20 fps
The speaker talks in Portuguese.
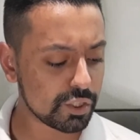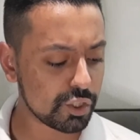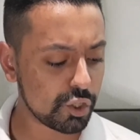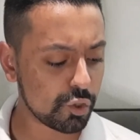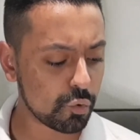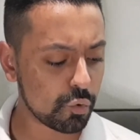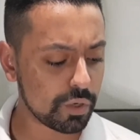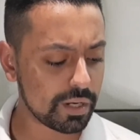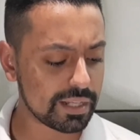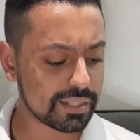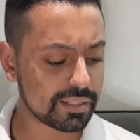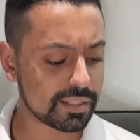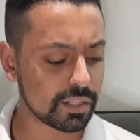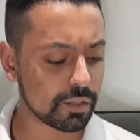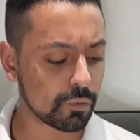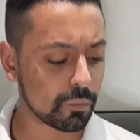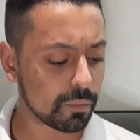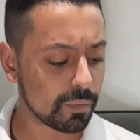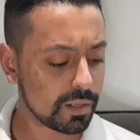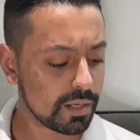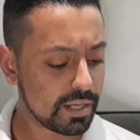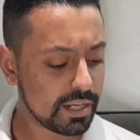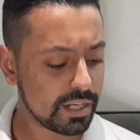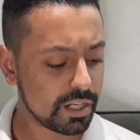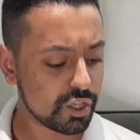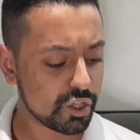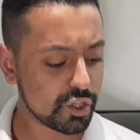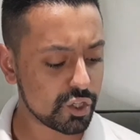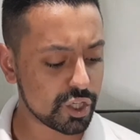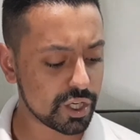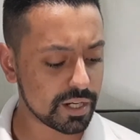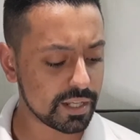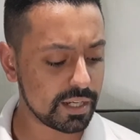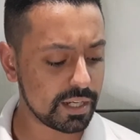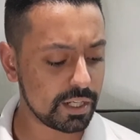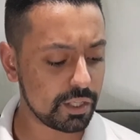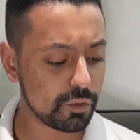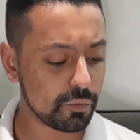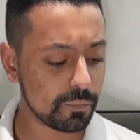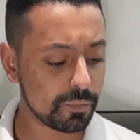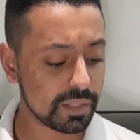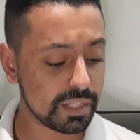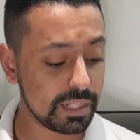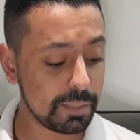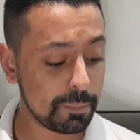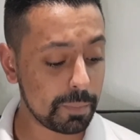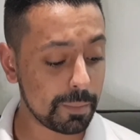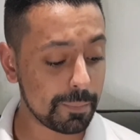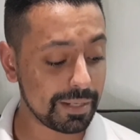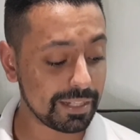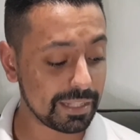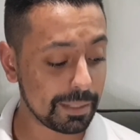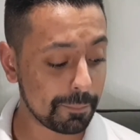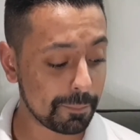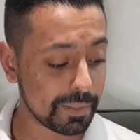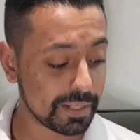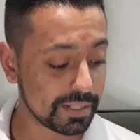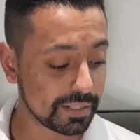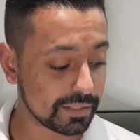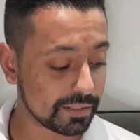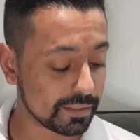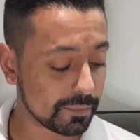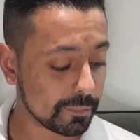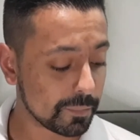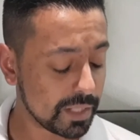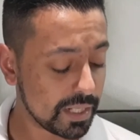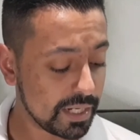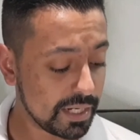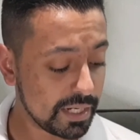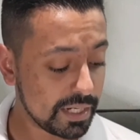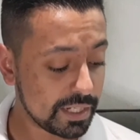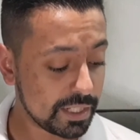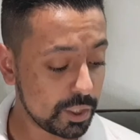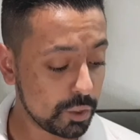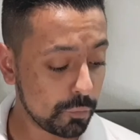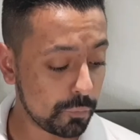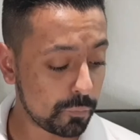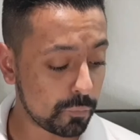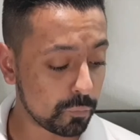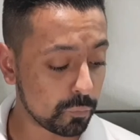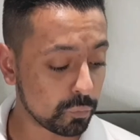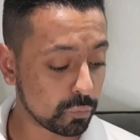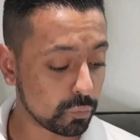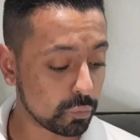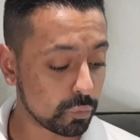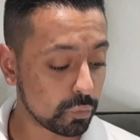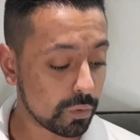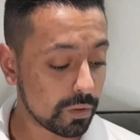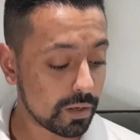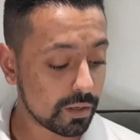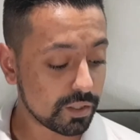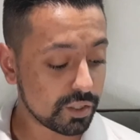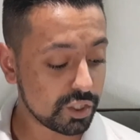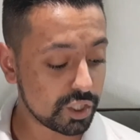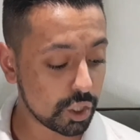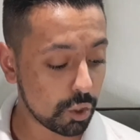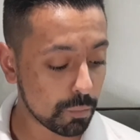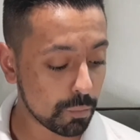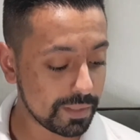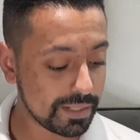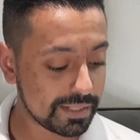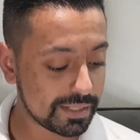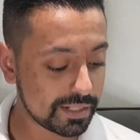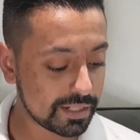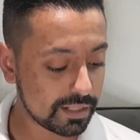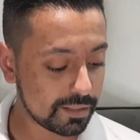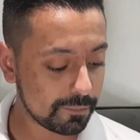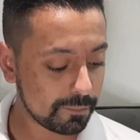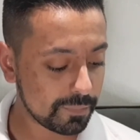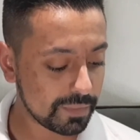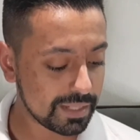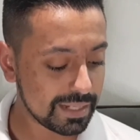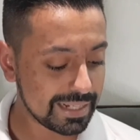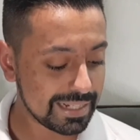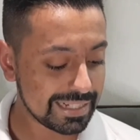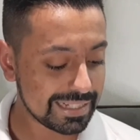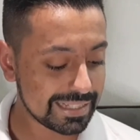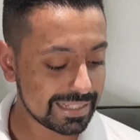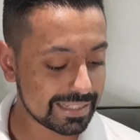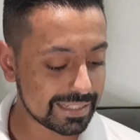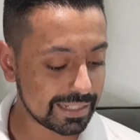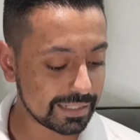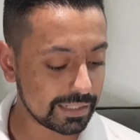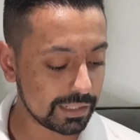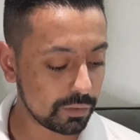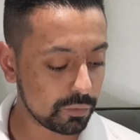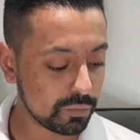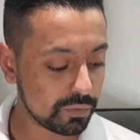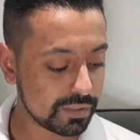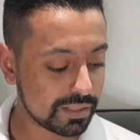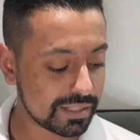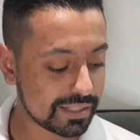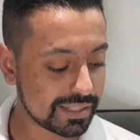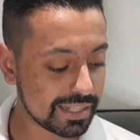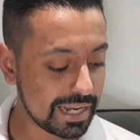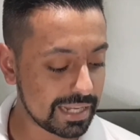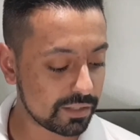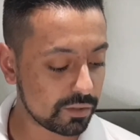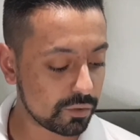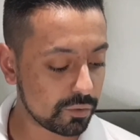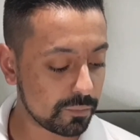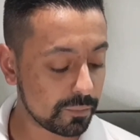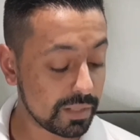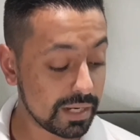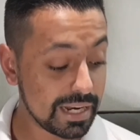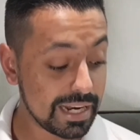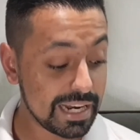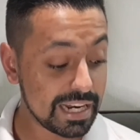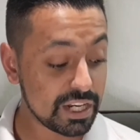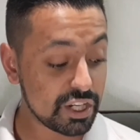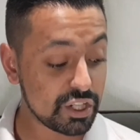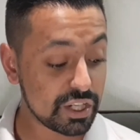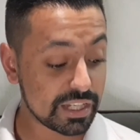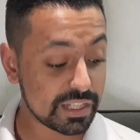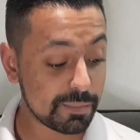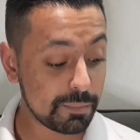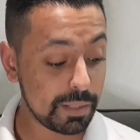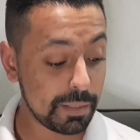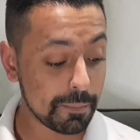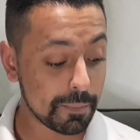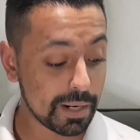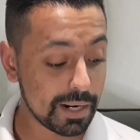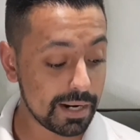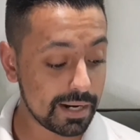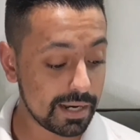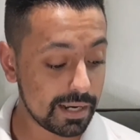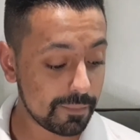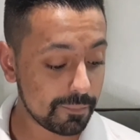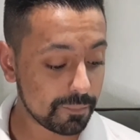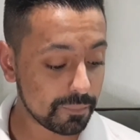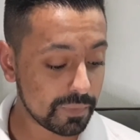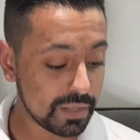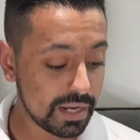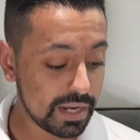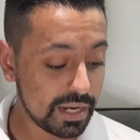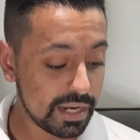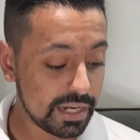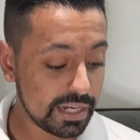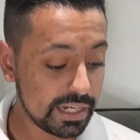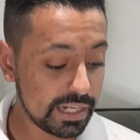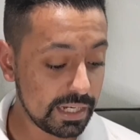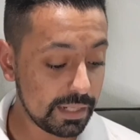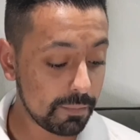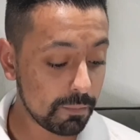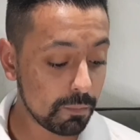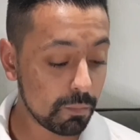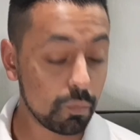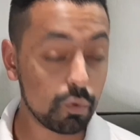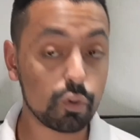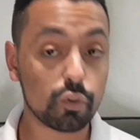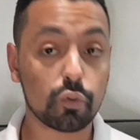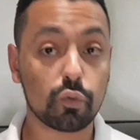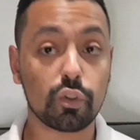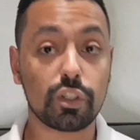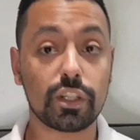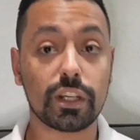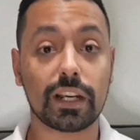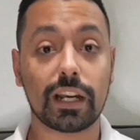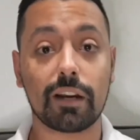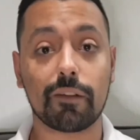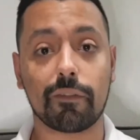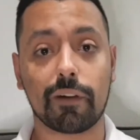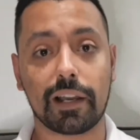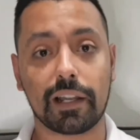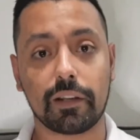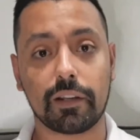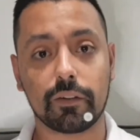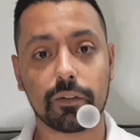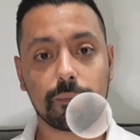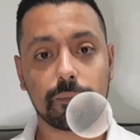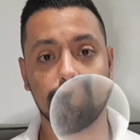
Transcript: De coração, gerânio e pimenta preta. E o fundo de almíscar, sândalo, cedro, jasmim manga e musgo de carvalho.